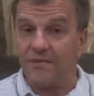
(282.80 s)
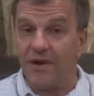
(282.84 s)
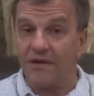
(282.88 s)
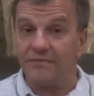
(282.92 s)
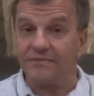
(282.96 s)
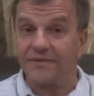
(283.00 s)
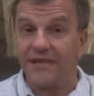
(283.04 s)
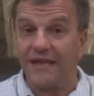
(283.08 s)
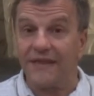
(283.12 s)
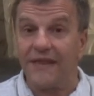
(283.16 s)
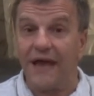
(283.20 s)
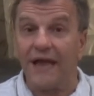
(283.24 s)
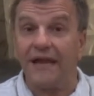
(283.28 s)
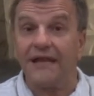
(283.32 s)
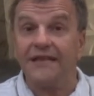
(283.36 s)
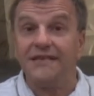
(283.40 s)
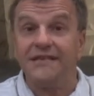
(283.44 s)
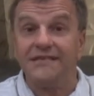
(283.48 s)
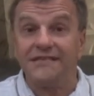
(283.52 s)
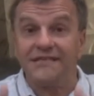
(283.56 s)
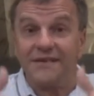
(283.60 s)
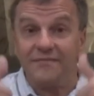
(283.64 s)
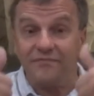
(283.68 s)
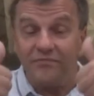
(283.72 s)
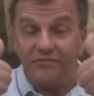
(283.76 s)
на моем канале.
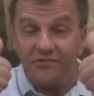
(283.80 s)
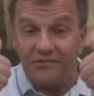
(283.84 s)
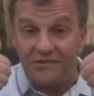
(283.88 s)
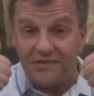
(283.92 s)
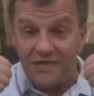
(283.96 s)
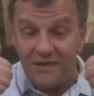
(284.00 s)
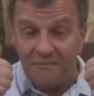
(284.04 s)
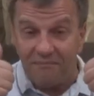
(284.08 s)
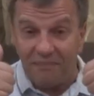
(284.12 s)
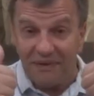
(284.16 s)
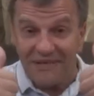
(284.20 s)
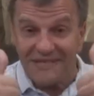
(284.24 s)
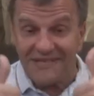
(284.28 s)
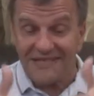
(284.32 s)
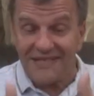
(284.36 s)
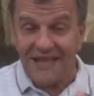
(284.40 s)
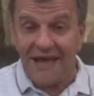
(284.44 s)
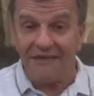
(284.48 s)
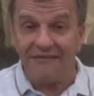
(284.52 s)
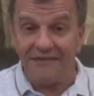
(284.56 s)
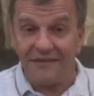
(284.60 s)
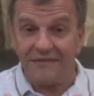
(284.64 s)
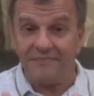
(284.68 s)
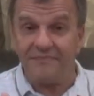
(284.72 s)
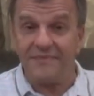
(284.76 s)
Не забудьте
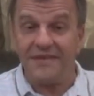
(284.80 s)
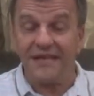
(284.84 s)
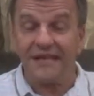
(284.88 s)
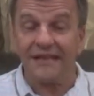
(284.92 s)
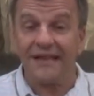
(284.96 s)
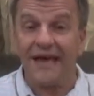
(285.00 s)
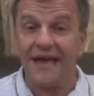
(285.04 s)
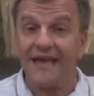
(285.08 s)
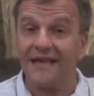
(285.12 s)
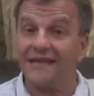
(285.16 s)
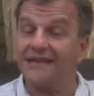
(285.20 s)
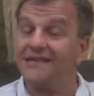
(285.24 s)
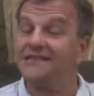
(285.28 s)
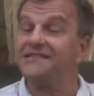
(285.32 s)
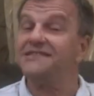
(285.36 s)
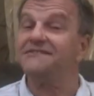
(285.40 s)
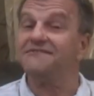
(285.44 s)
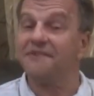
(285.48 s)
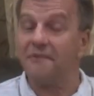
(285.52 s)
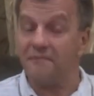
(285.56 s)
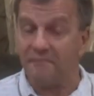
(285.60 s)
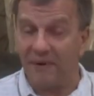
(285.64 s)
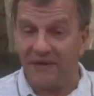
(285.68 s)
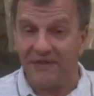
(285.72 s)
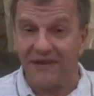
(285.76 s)
поставить мне лайк, если
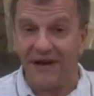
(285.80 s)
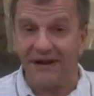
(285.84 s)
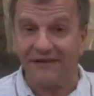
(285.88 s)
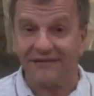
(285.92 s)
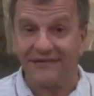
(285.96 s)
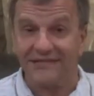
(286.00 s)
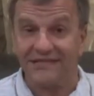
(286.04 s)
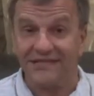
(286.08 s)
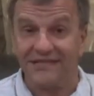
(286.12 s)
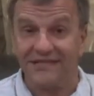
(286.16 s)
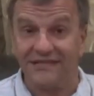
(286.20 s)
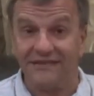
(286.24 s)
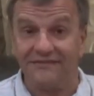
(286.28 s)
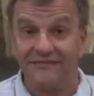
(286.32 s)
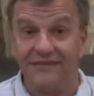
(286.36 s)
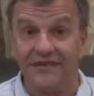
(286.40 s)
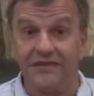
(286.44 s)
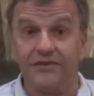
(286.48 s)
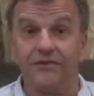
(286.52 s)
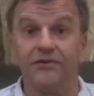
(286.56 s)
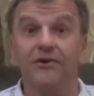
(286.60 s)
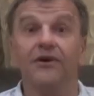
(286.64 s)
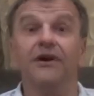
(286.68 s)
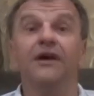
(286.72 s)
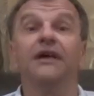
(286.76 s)
вам понравилось это
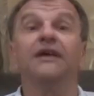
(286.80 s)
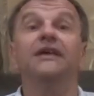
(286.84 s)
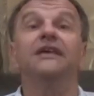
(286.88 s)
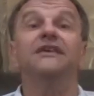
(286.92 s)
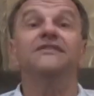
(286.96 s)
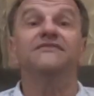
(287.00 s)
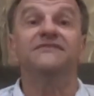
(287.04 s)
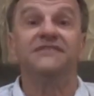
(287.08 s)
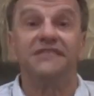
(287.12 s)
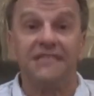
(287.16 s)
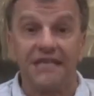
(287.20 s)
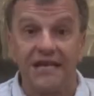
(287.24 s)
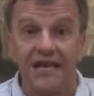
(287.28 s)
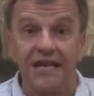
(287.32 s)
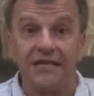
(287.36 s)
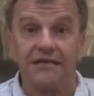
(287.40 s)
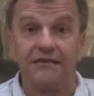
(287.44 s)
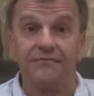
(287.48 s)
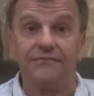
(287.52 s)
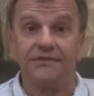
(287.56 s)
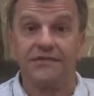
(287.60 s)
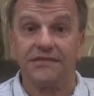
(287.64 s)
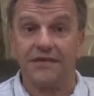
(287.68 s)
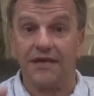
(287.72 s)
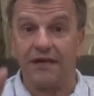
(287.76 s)
видео. И
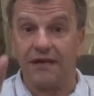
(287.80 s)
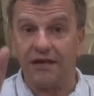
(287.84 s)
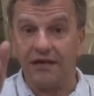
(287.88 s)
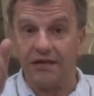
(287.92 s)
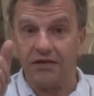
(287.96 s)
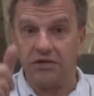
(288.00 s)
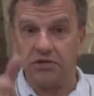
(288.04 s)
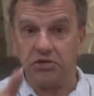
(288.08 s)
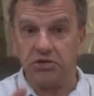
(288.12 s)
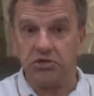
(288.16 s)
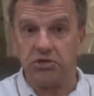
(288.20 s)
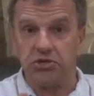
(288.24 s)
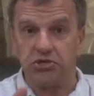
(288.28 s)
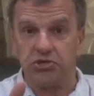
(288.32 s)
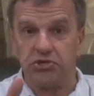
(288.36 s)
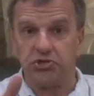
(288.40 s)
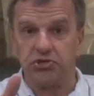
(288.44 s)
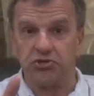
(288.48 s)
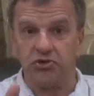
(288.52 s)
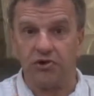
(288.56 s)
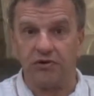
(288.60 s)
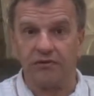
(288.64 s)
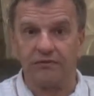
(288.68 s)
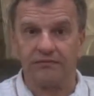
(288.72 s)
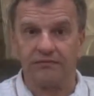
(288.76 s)
встретимся
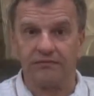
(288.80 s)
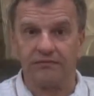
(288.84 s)
еще.